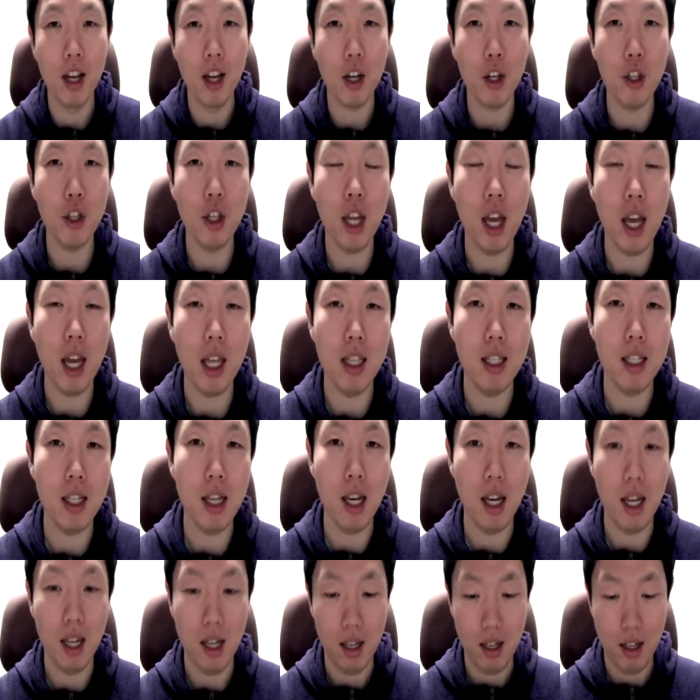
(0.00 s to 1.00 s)
근데
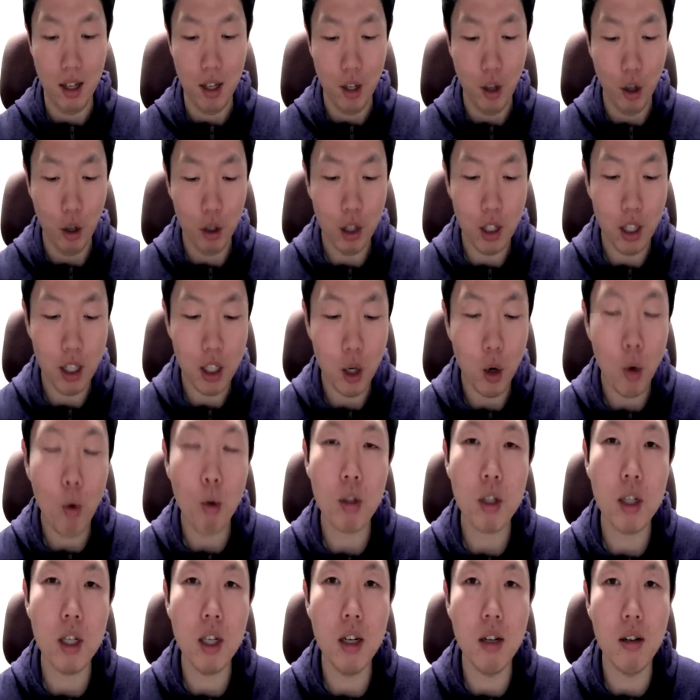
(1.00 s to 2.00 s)
이제 우리는 이제
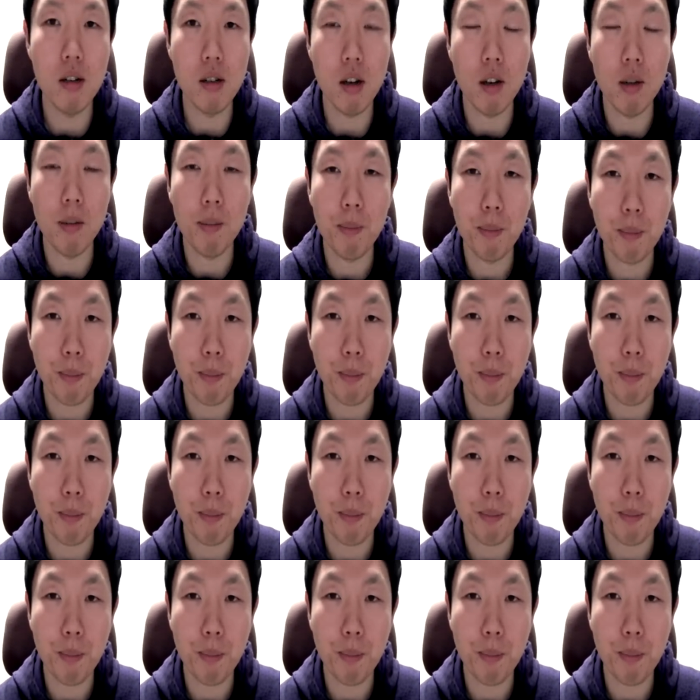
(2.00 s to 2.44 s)
꽂힌 거죠.